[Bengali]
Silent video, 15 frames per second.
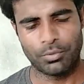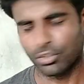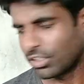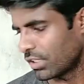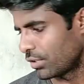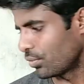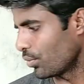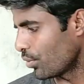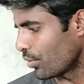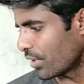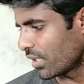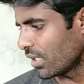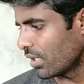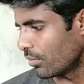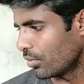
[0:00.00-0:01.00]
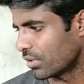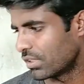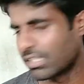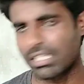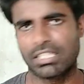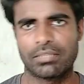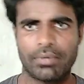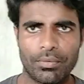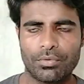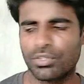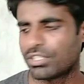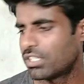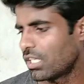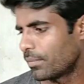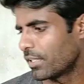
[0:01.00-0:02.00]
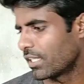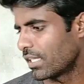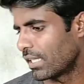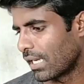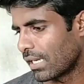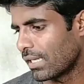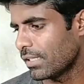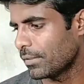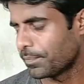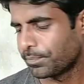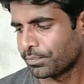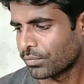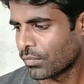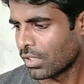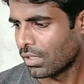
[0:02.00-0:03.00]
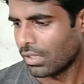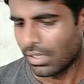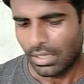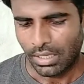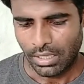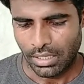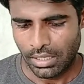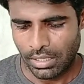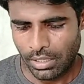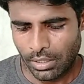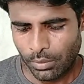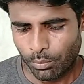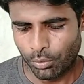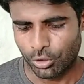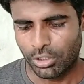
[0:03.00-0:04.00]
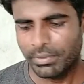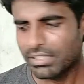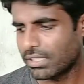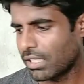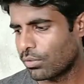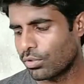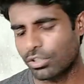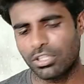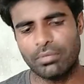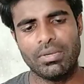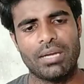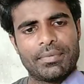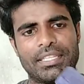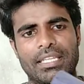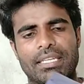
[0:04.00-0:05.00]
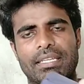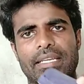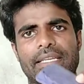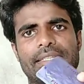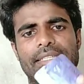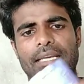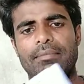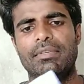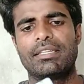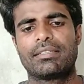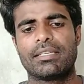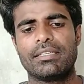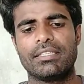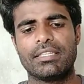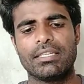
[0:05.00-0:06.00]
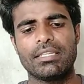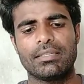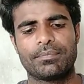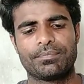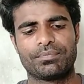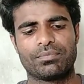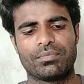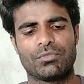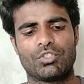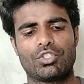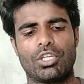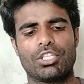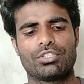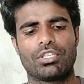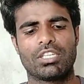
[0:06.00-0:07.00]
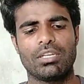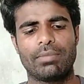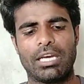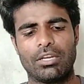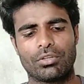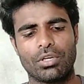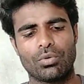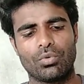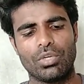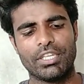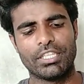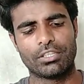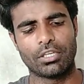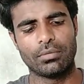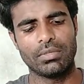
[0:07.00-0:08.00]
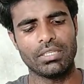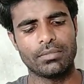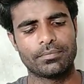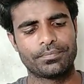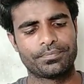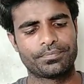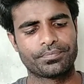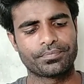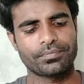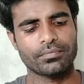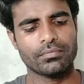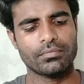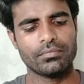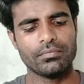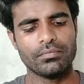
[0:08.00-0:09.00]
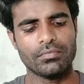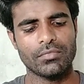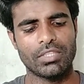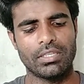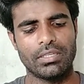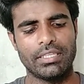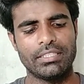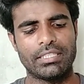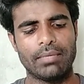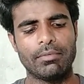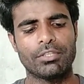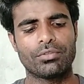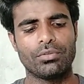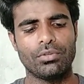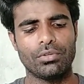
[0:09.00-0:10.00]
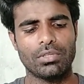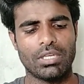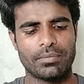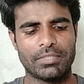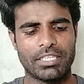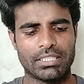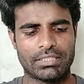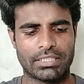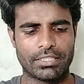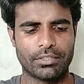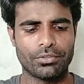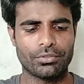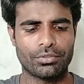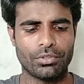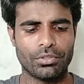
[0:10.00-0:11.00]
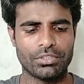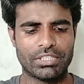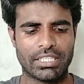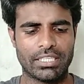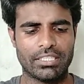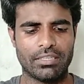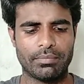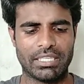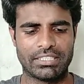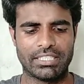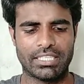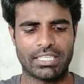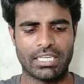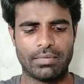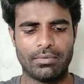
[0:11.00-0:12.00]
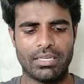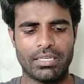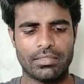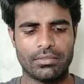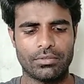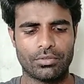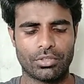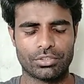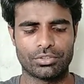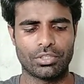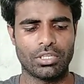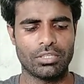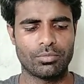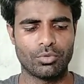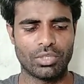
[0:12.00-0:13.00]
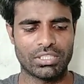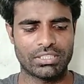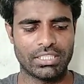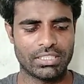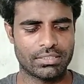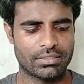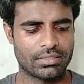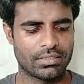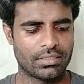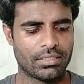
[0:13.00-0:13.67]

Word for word: প্রসেস শুরু করে দিই এবং সেটা কীভাবে করছি আপনাদের দেখাই প্রথমে যেটা করতে হবে আপনাদেরকে এই ট্যাবলেটটা নিয়ে জলের সঙ্গে ভালো করে গুলে নিতে হবে এই ট্যাবলেটগুলো আপনারা সাধারণত যেখানে মাছের খাবার রসল মোলাসেস